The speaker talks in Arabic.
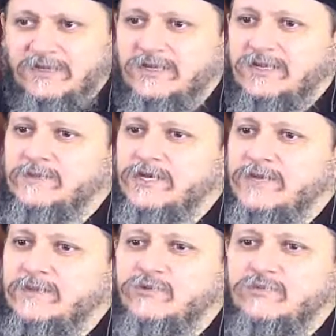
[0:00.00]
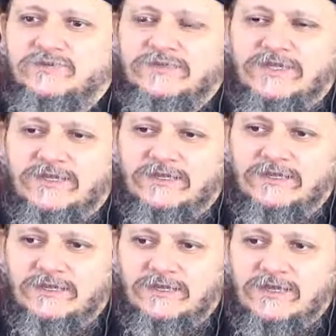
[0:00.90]
اللي بيحبه ومش مستني
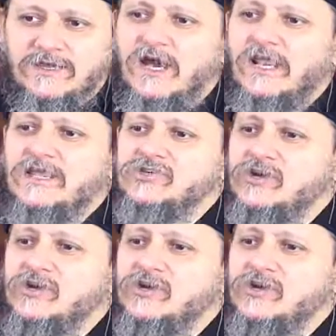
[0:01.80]
علشان